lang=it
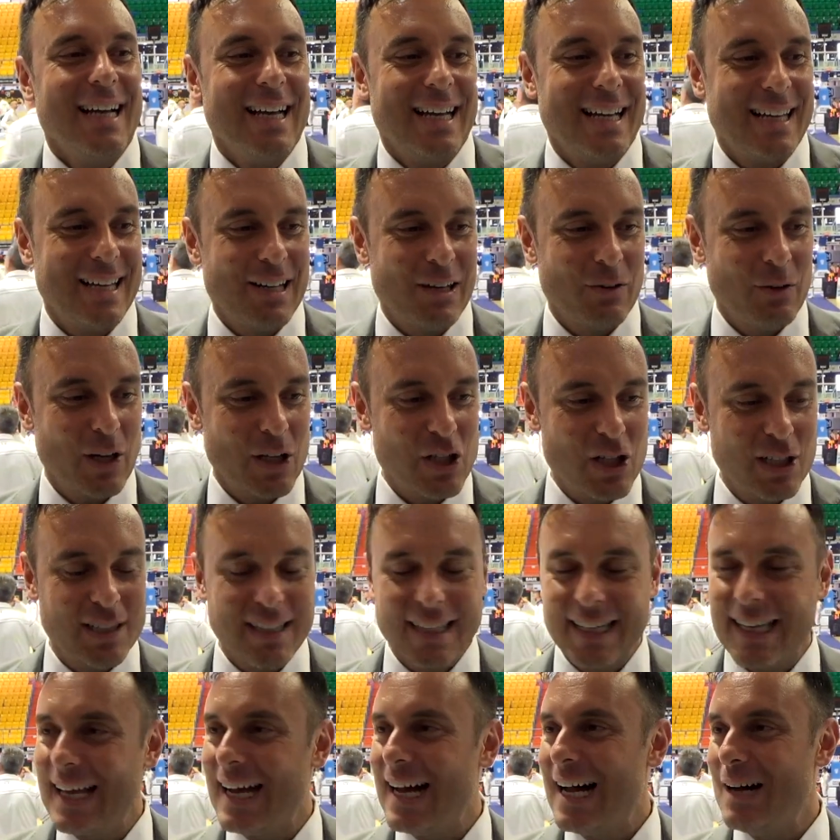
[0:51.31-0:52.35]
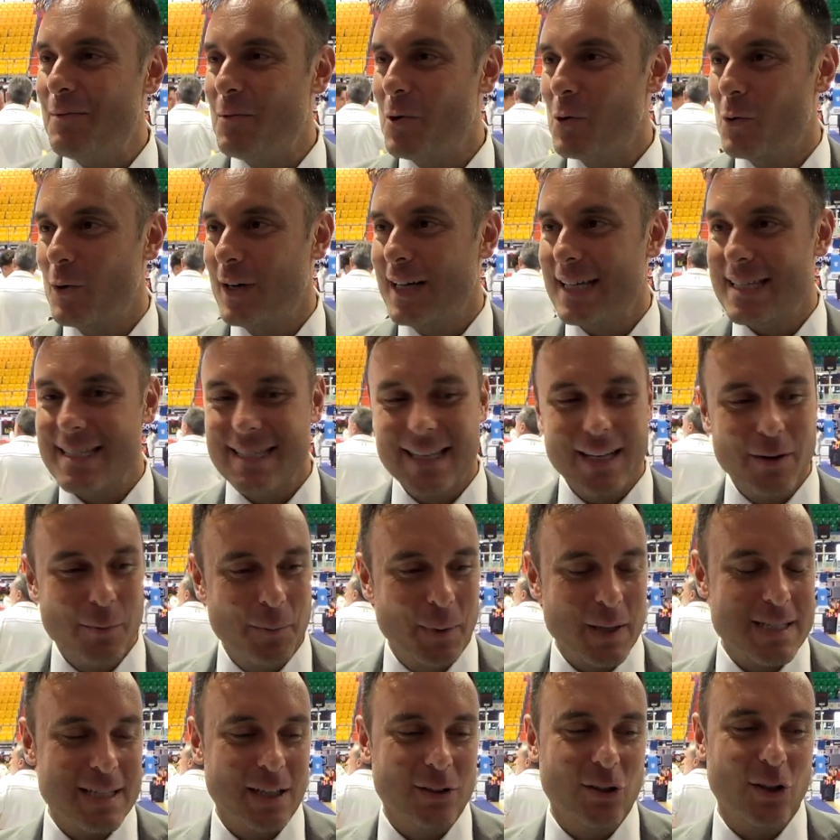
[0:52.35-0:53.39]
È una città che amo questa, ho
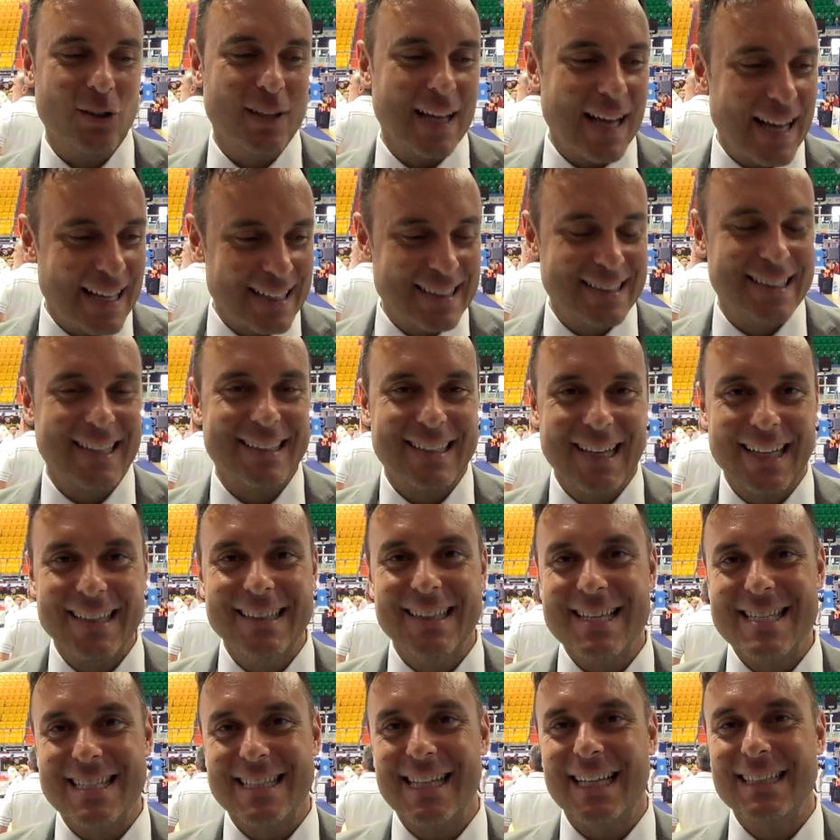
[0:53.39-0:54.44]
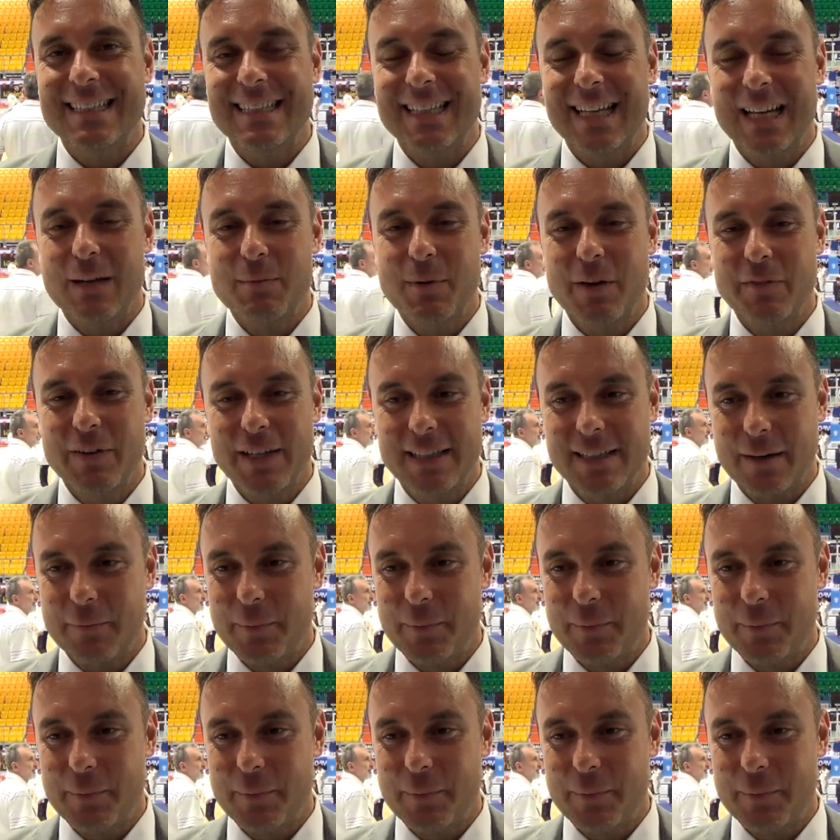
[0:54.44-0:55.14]
passato tante, tante estati della mia vita, a